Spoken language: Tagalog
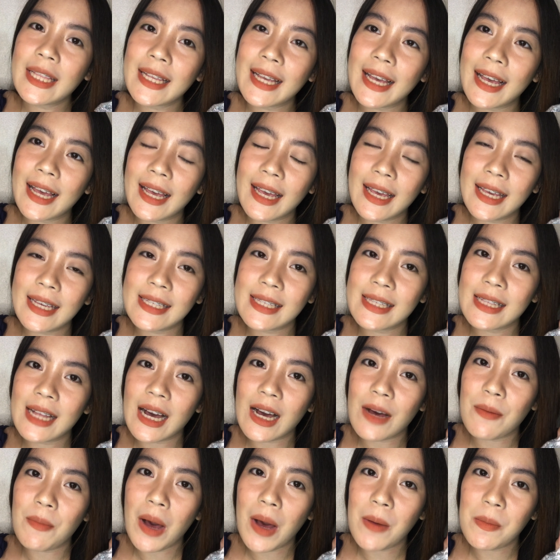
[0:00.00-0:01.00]
Guys,
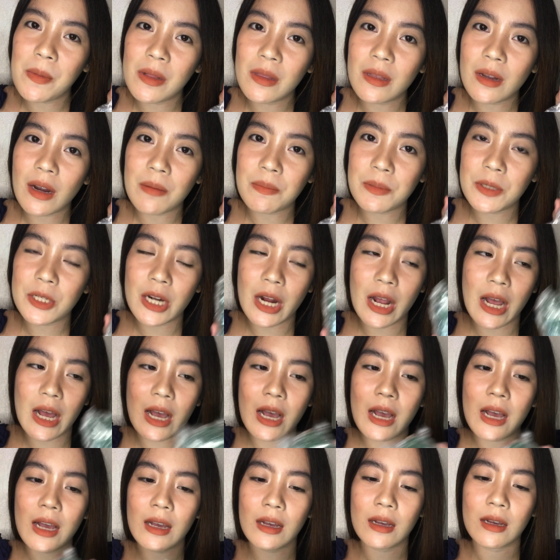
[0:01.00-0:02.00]
nakabubble wrap
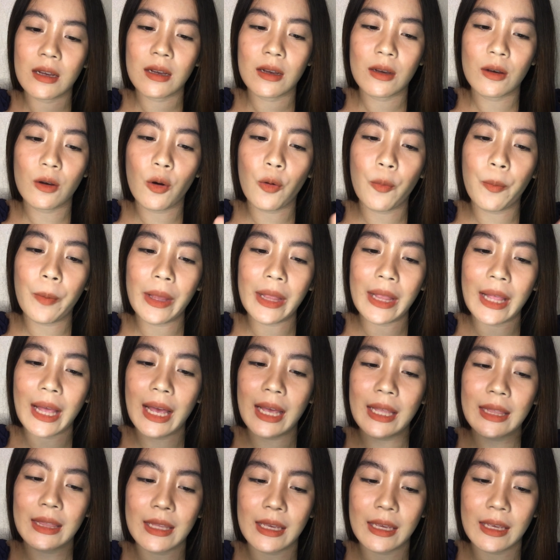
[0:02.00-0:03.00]
siya. Open
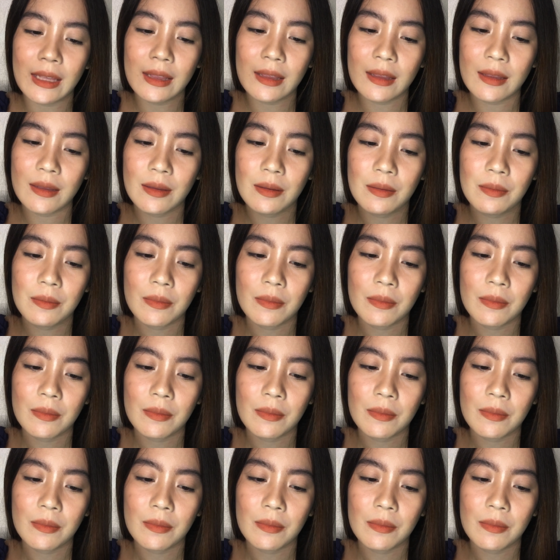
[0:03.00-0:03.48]
natin.